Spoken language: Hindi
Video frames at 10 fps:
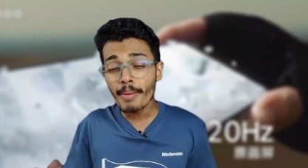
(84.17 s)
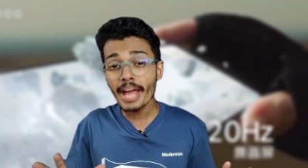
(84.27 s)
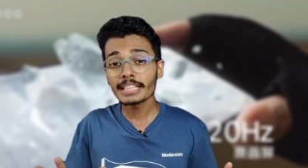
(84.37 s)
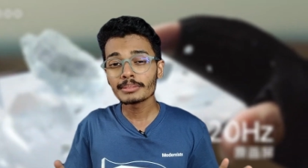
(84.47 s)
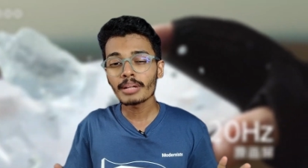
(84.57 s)

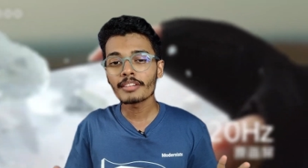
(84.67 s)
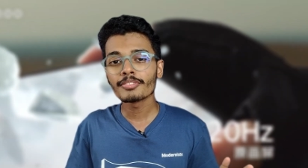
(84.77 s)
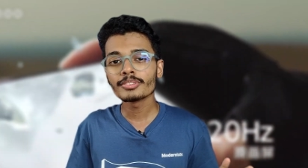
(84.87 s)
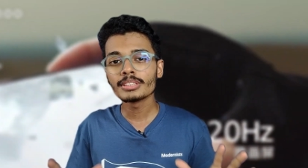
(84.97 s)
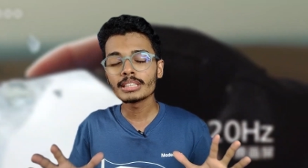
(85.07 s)
बेस्ट
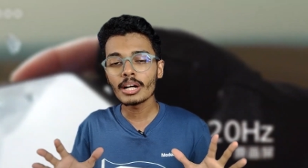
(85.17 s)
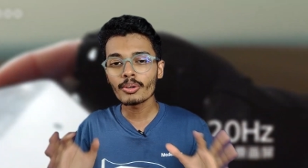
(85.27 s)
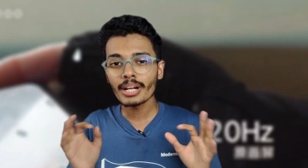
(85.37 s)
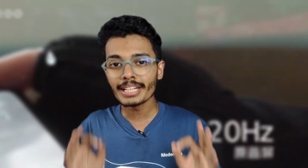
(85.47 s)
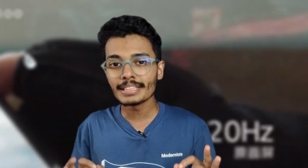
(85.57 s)
स्मार्टफोन्स
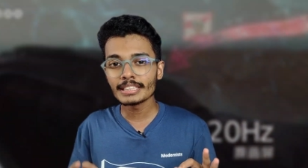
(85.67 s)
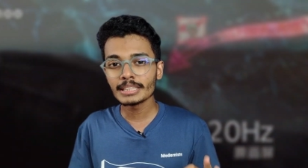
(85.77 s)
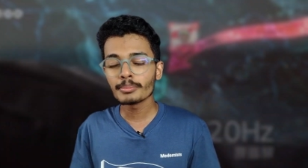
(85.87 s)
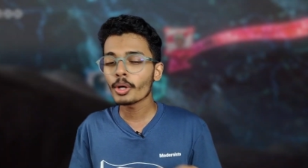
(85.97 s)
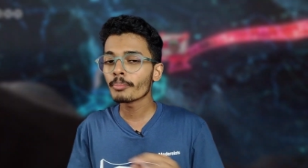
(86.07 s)
दिखाऊंगा
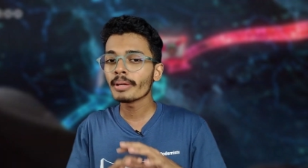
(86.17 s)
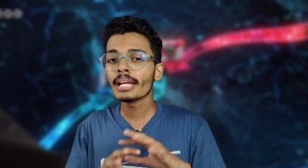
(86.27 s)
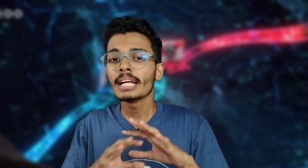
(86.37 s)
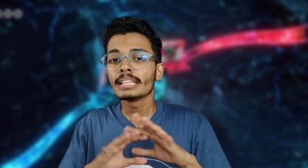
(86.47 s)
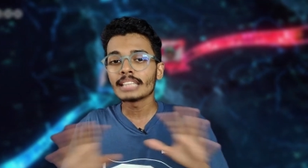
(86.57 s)
इंडस्ट्री में और मैं
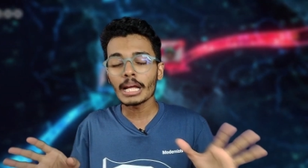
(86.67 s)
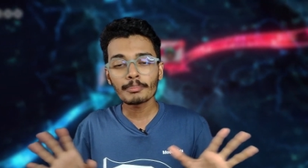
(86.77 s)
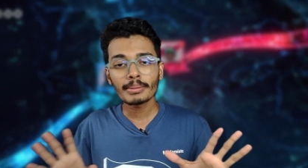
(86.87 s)
चार